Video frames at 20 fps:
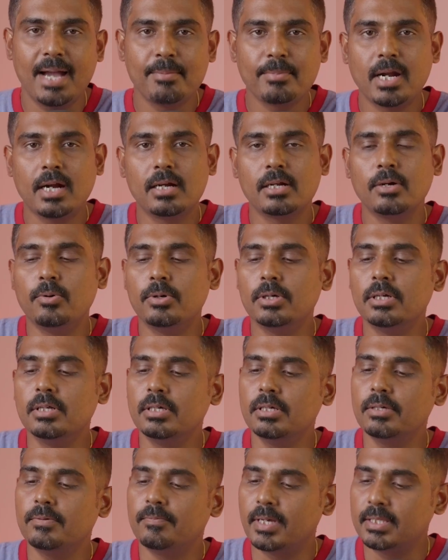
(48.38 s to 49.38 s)
கேமரானா
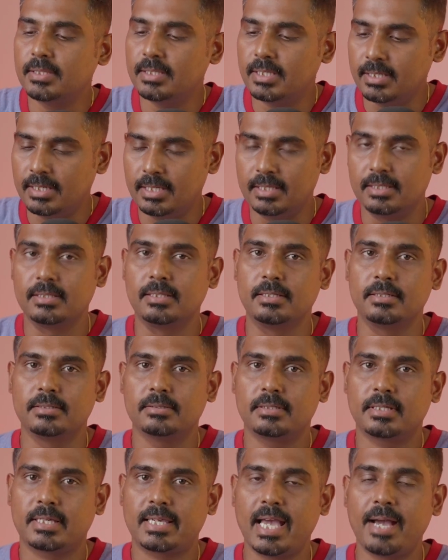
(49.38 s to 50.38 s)
ஒன்று வந்ததுலேருந்து
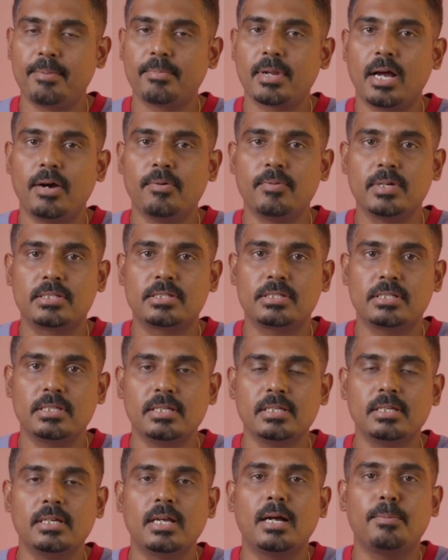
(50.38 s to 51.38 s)
கேமரா வச்சு